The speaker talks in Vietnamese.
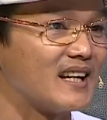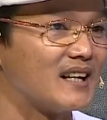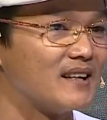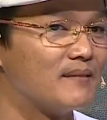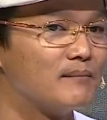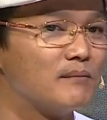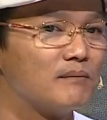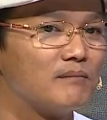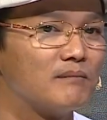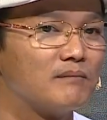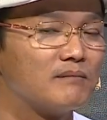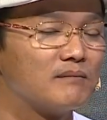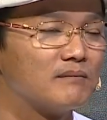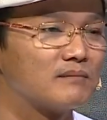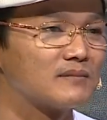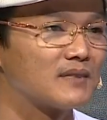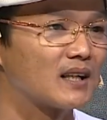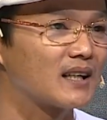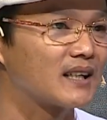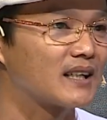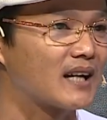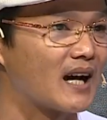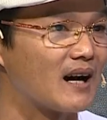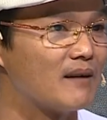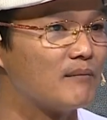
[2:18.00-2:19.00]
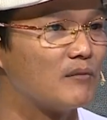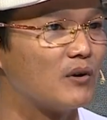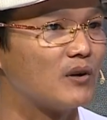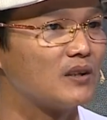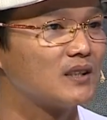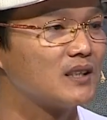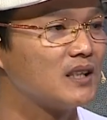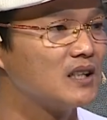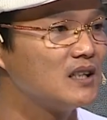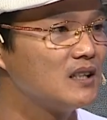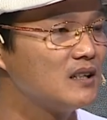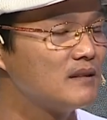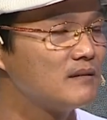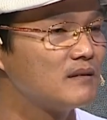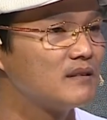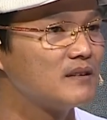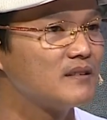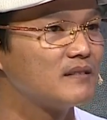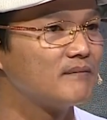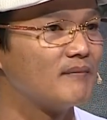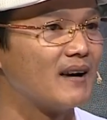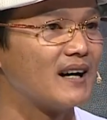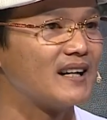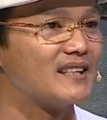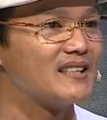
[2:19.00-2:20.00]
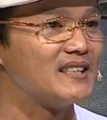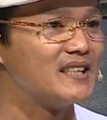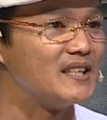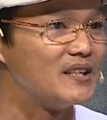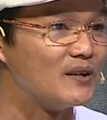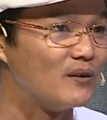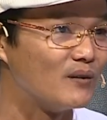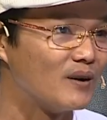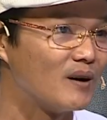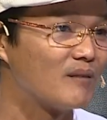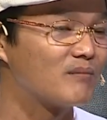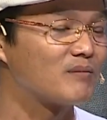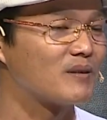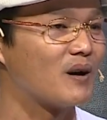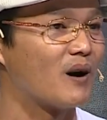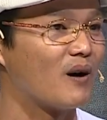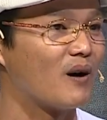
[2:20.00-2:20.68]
nhận tất cả mọi thứ bằng nhiều góc